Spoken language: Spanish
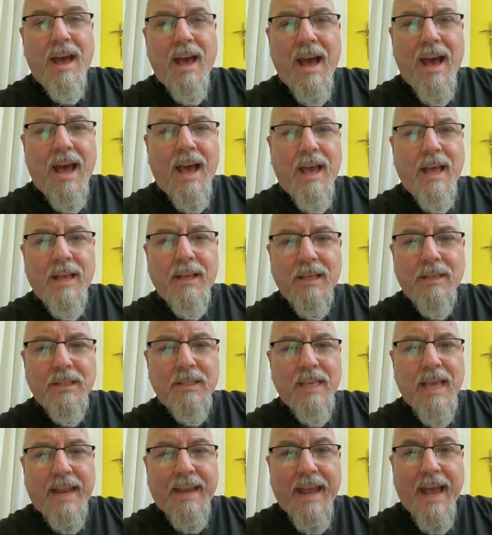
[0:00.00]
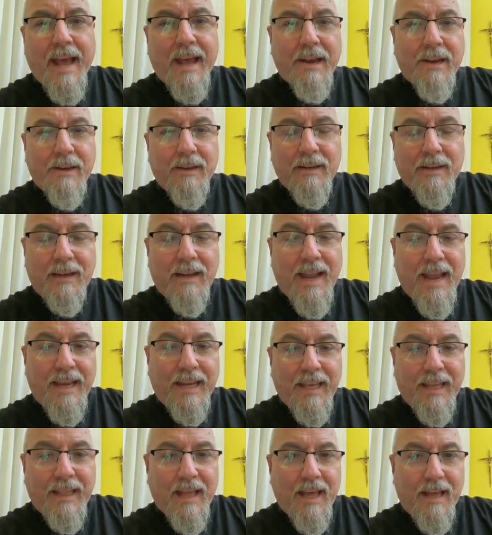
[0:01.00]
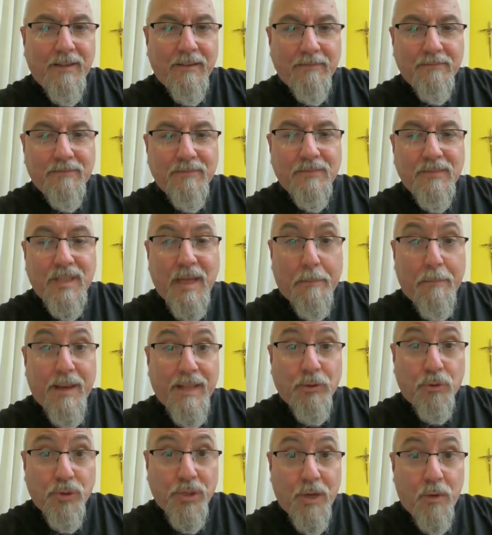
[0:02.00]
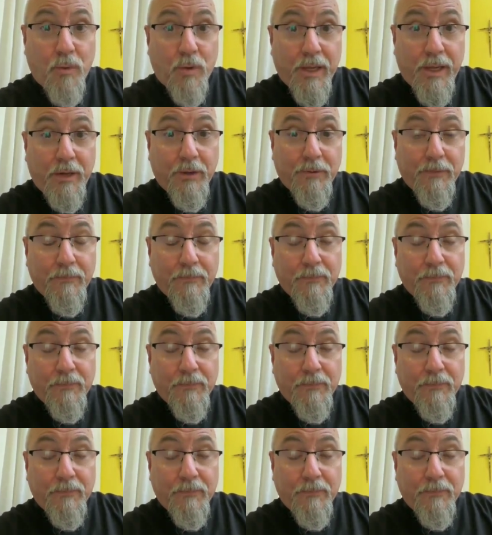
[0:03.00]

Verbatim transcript: a sanar la herida, tapando ese agujero.